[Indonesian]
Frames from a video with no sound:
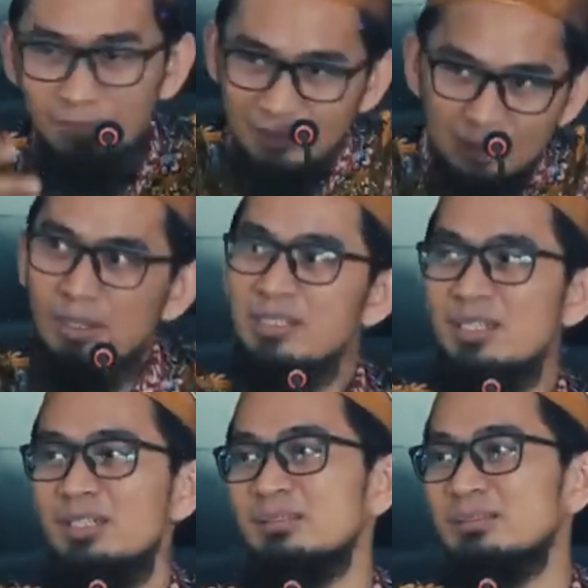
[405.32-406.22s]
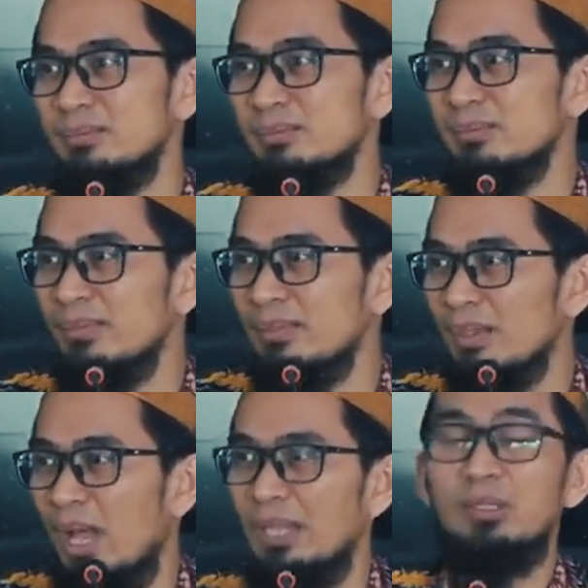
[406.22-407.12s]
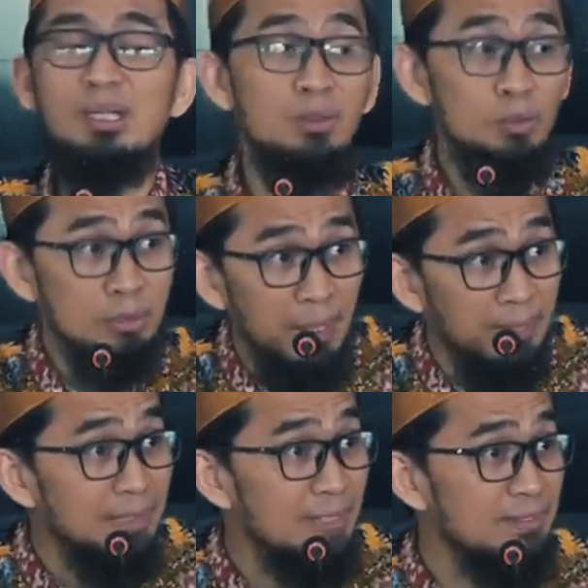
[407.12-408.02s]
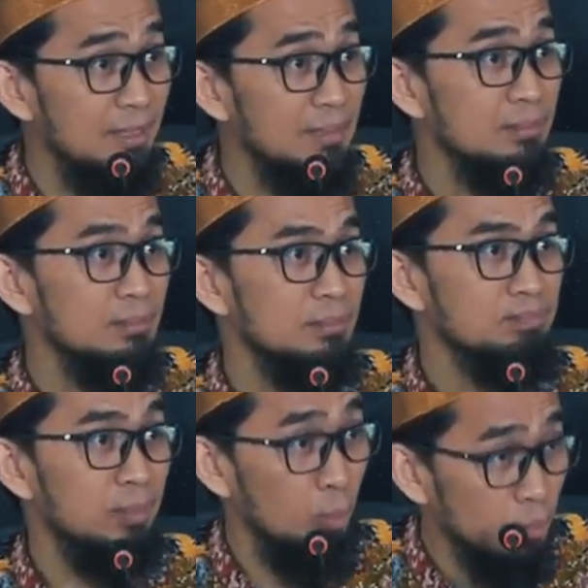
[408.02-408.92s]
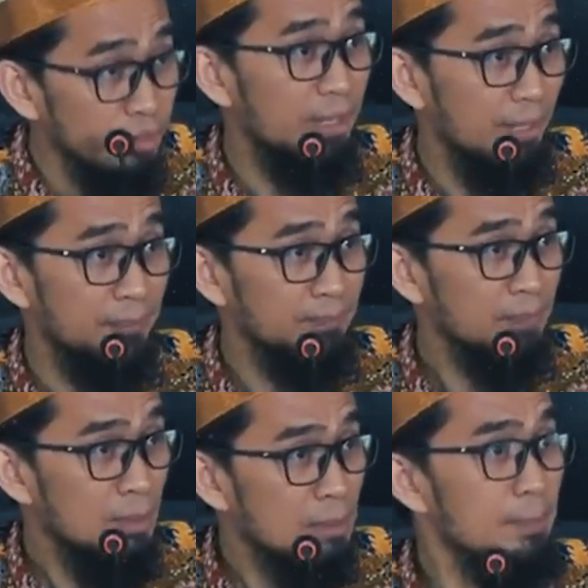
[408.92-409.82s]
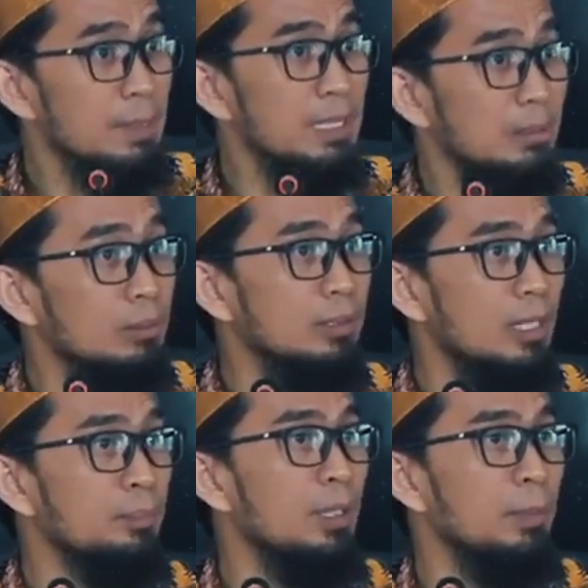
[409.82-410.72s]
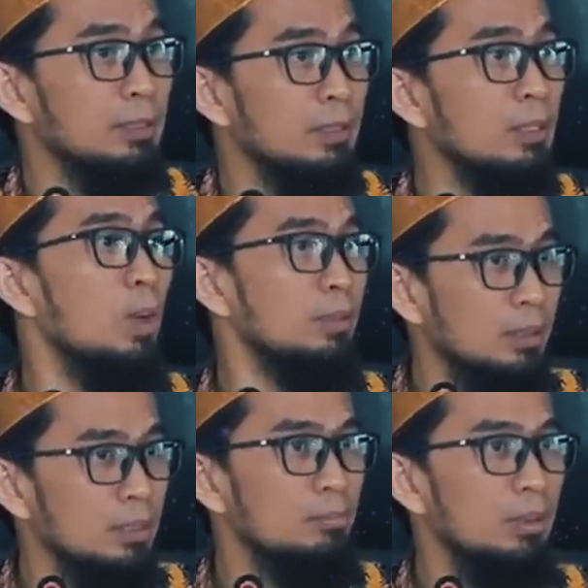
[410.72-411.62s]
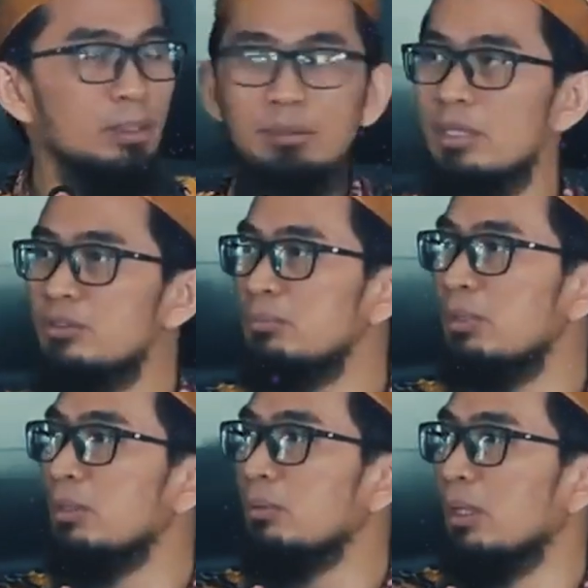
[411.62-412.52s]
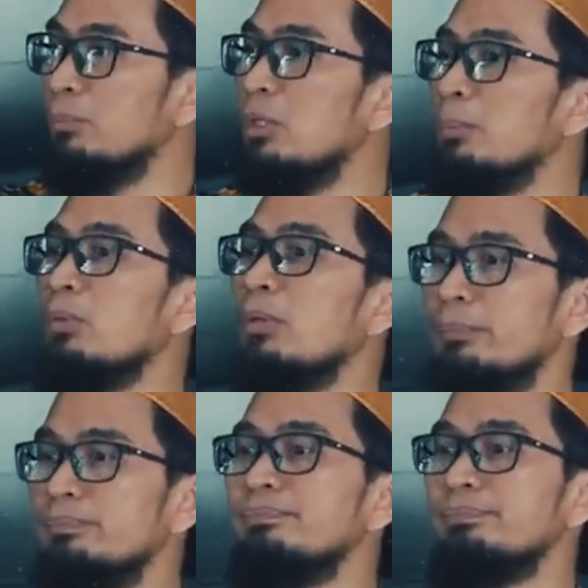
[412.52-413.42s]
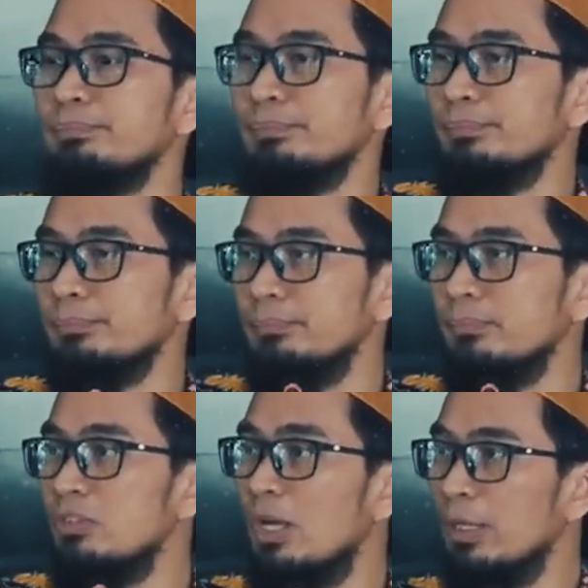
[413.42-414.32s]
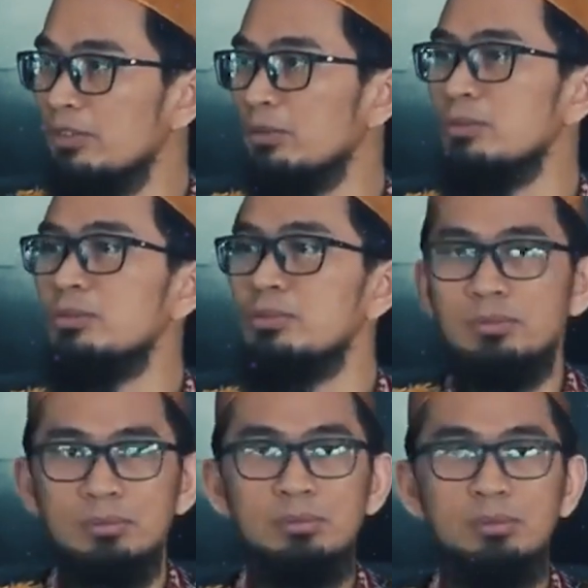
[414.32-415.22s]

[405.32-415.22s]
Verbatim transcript: Pasti banyak. Nah, itu kalau rumus mengentaskan perdosaan. Tapi kalau kita ingin mendapatkan kekuatan iman, eh rajin baca Quran, punya program. Sehari satu juz.